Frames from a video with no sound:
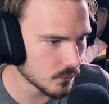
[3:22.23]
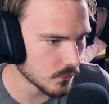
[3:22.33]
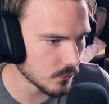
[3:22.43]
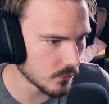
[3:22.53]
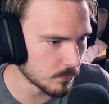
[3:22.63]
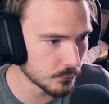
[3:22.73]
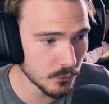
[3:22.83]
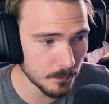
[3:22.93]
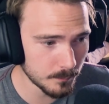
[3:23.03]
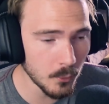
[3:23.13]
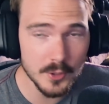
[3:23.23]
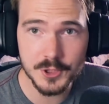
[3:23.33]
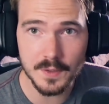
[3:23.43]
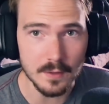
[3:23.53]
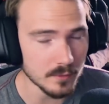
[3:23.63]
C'est plutôt
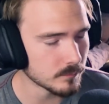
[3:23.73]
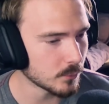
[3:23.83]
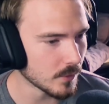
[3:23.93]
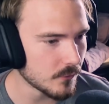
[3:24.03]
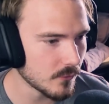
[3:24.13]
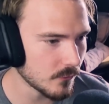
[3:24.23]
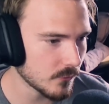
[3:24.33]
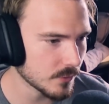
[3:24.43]
original. Pour l'instant, c'est